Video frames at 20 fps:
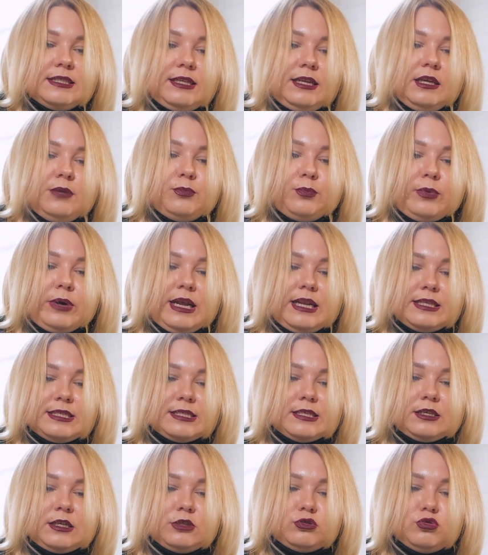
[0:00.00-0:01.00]
три
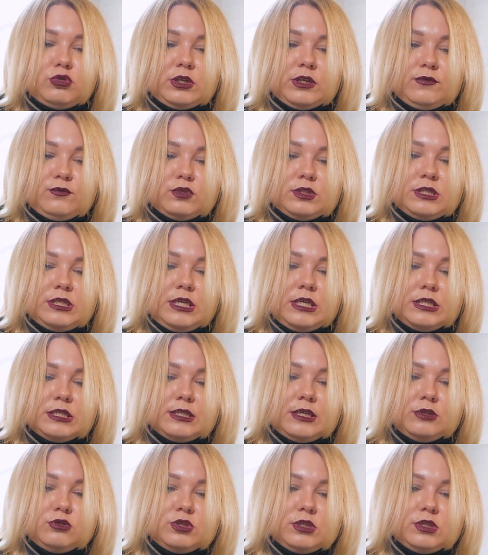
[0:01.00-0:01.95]
пальца, которые вот здесь, да,